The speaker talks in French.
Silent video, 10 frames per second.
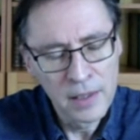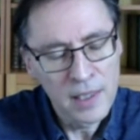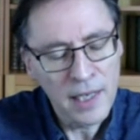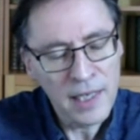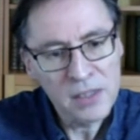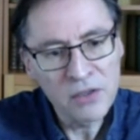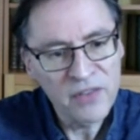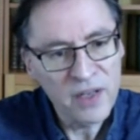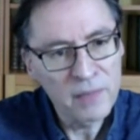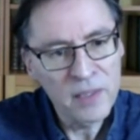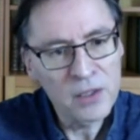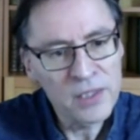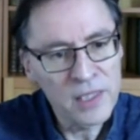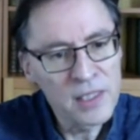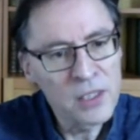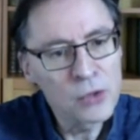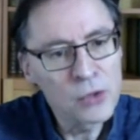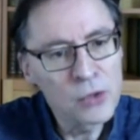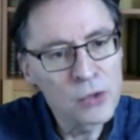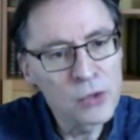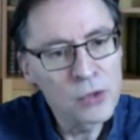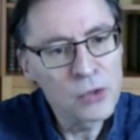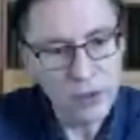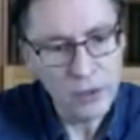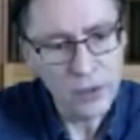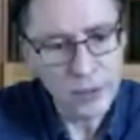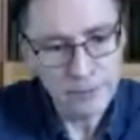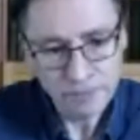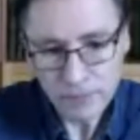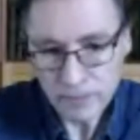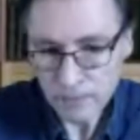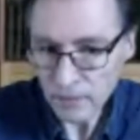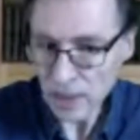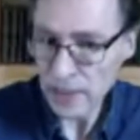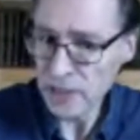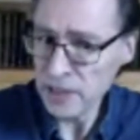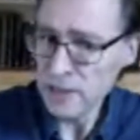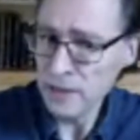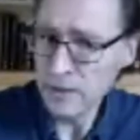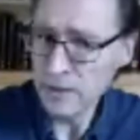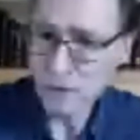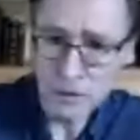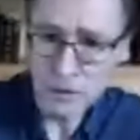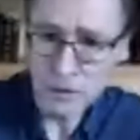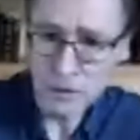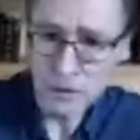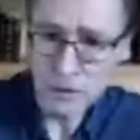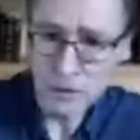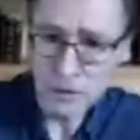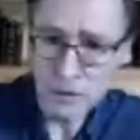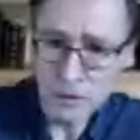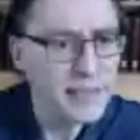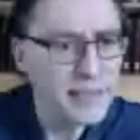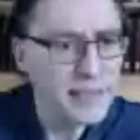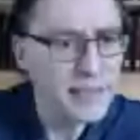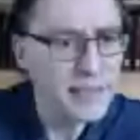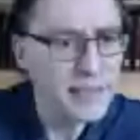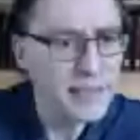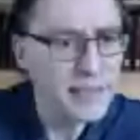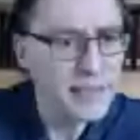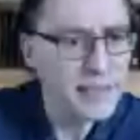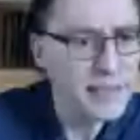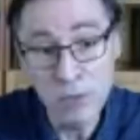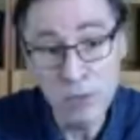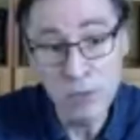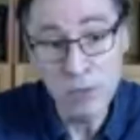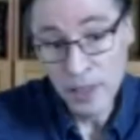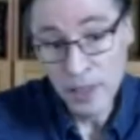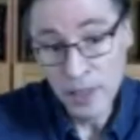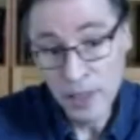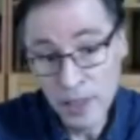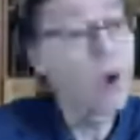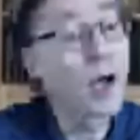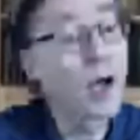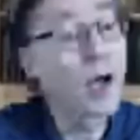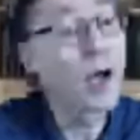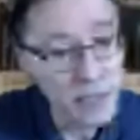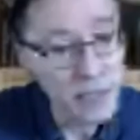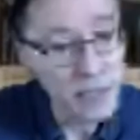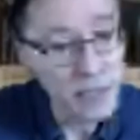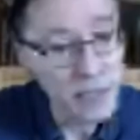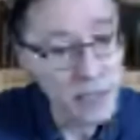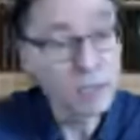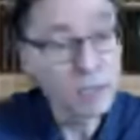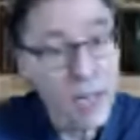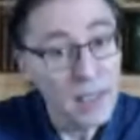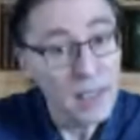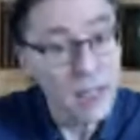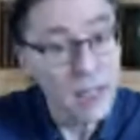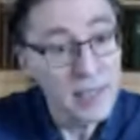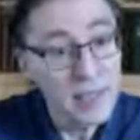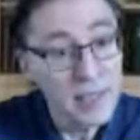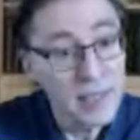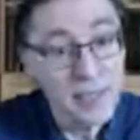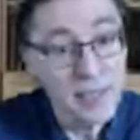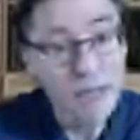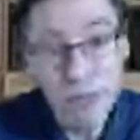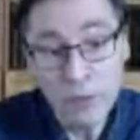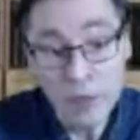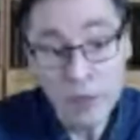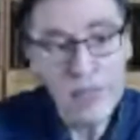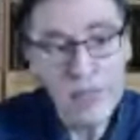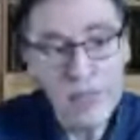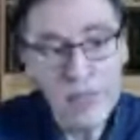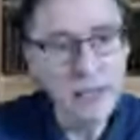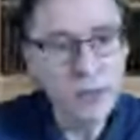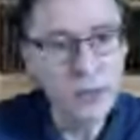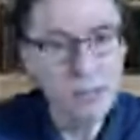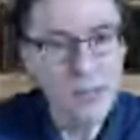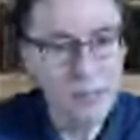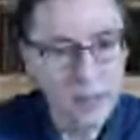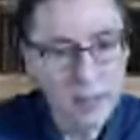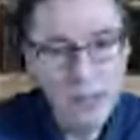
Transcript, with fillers: reste enfermée dans un discours dénonciateur et qui s'interdit de regarder les possibles qui sont inventés par les, travailleurs, par les salariés eux-mêmes.